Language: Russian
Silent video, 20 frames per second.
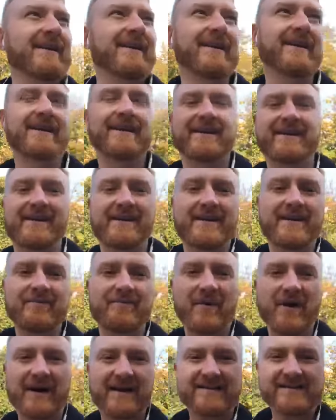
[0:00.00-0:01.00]
И
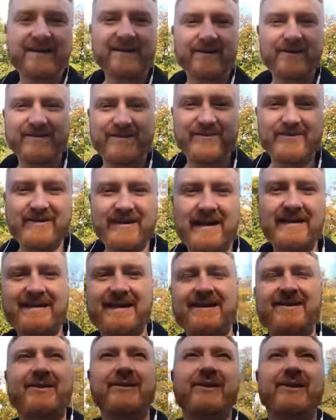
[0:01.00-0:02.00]
показал результат,
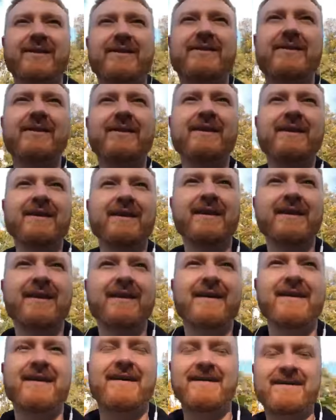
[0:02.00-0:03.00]
который
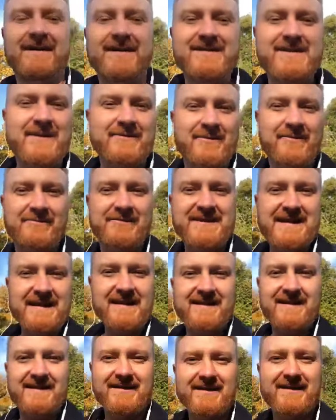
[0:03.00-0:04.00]
на самом
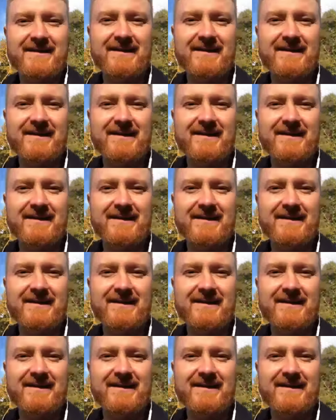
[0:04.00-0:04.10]
деле